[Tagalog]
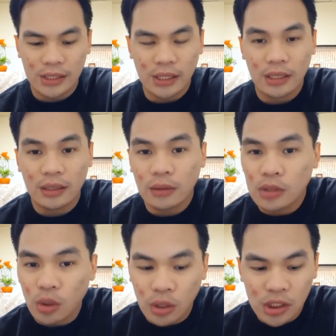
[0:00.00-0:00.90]
in, gusto
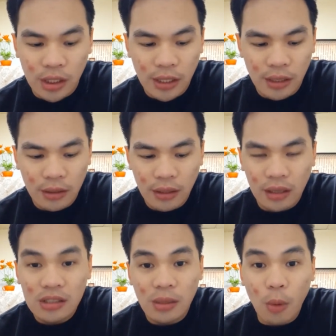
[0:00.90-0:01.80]
ko na siya
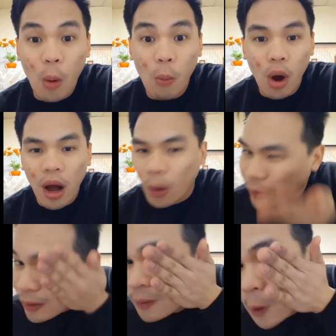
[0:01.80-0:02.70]
ilat sa buong mukha ko,
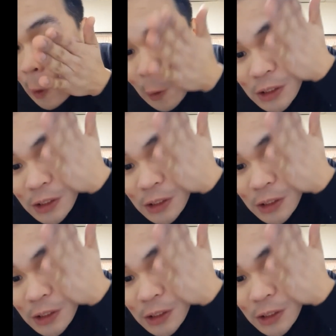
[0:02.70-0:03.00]
yan. O